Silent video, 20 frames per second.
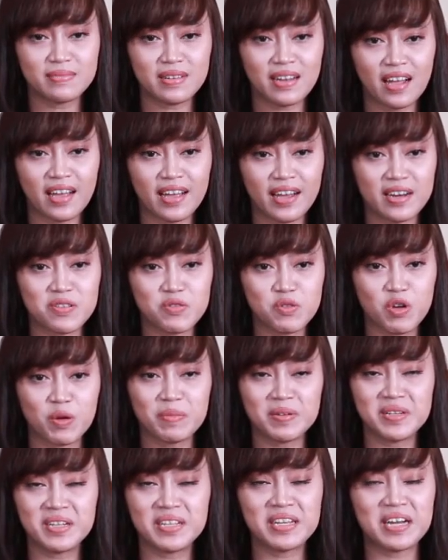melayani
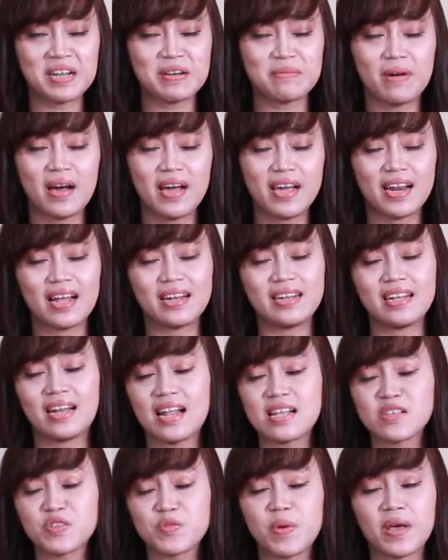suami dengan baik lah
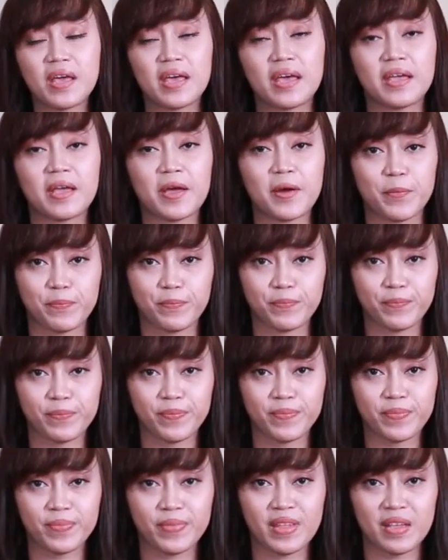dan lain sebagainya.
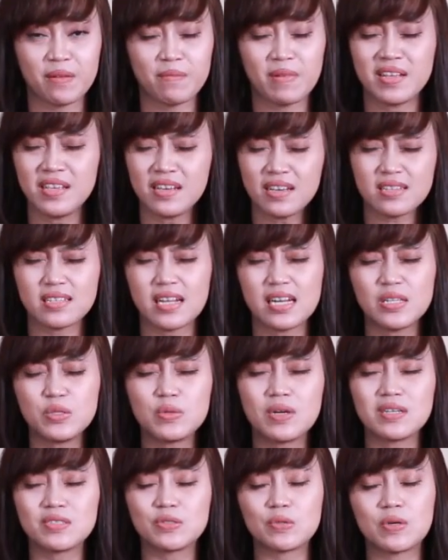Banyak
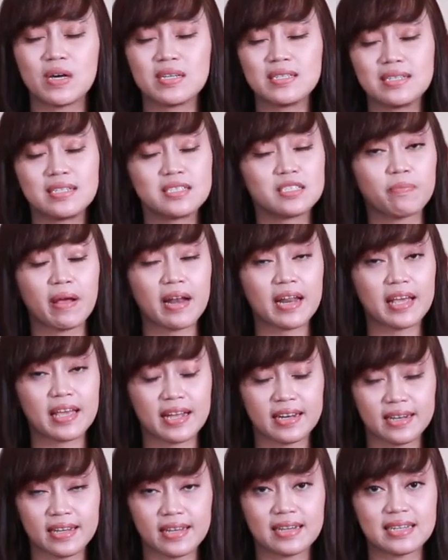sekali tugas-tugas yang
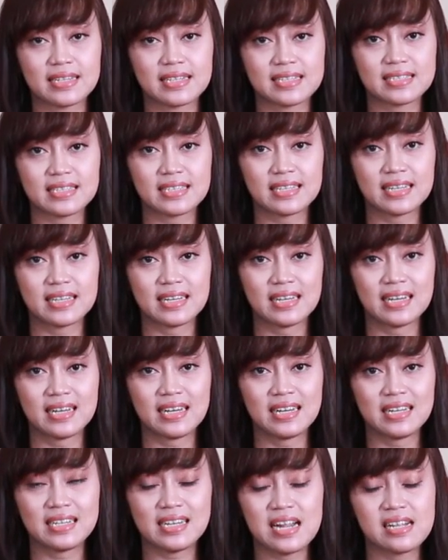disepelekan ya.
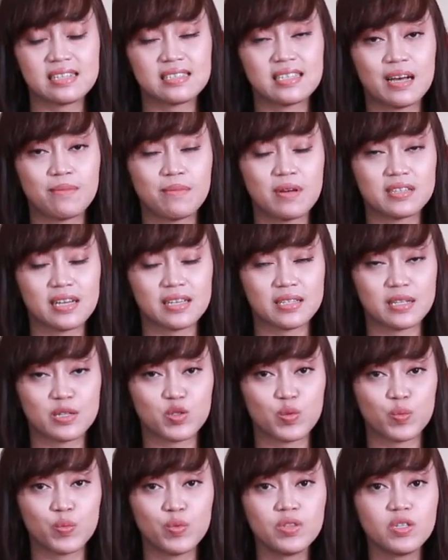Dan sahabat saya
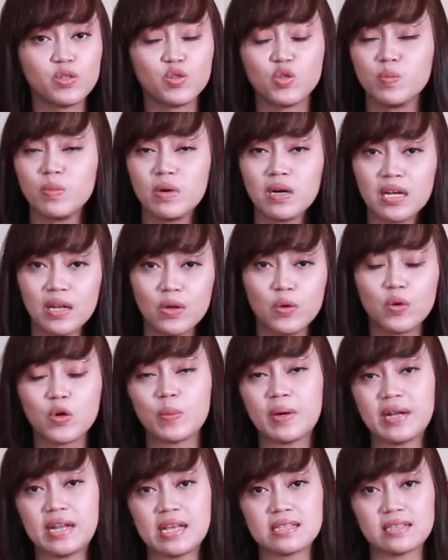tersebut itu
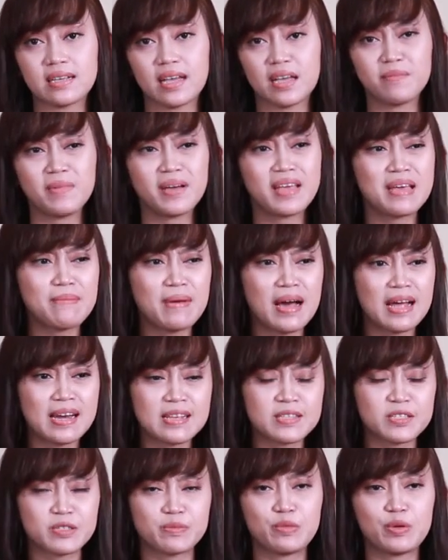mengeluh pada saya
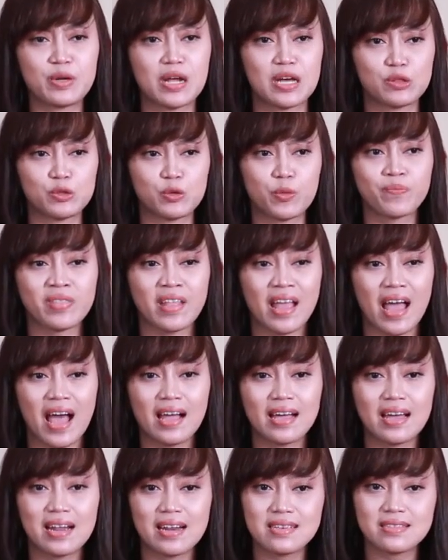bagaimana sih Bu Ratu
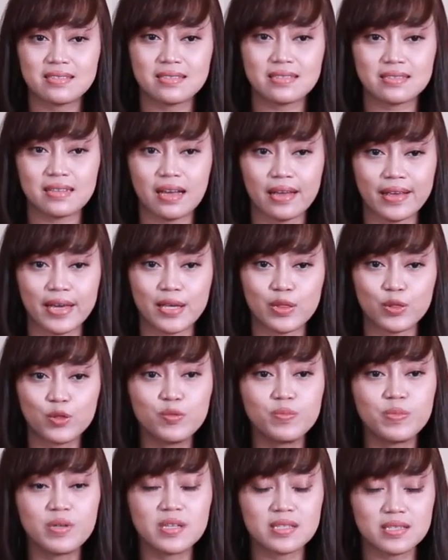agar istri saya
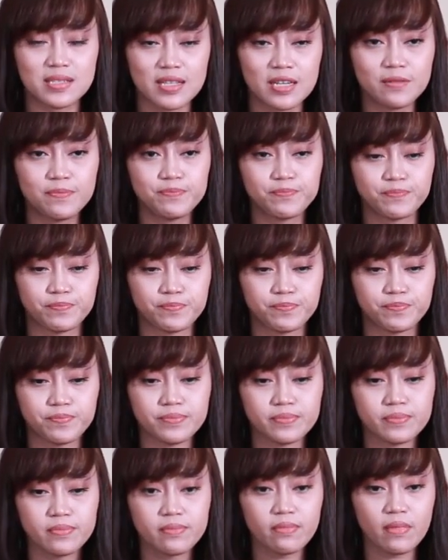itu bisa
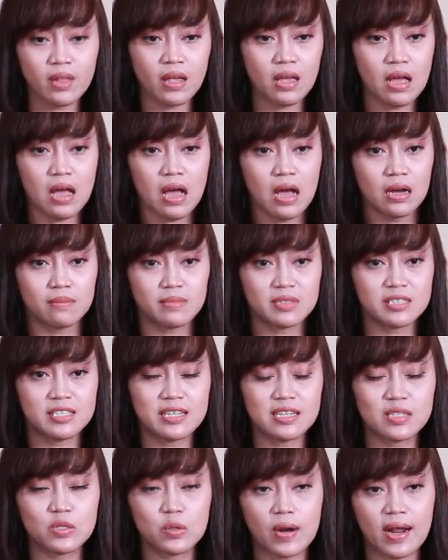
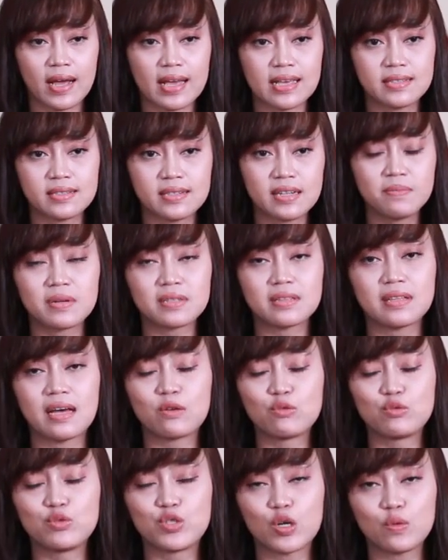menjadi seorang istri
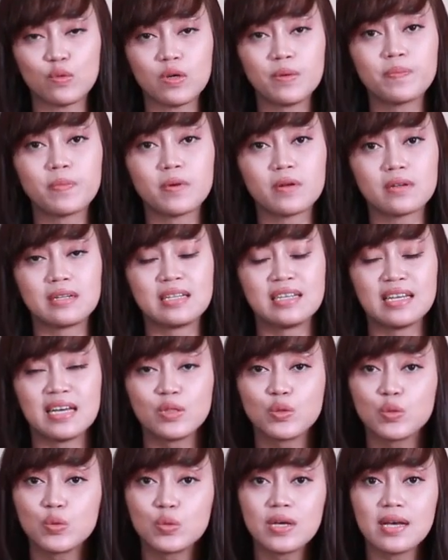bertanggung jawab
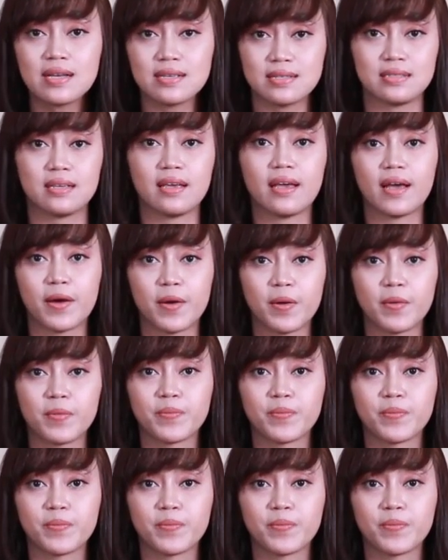dengan tugasnya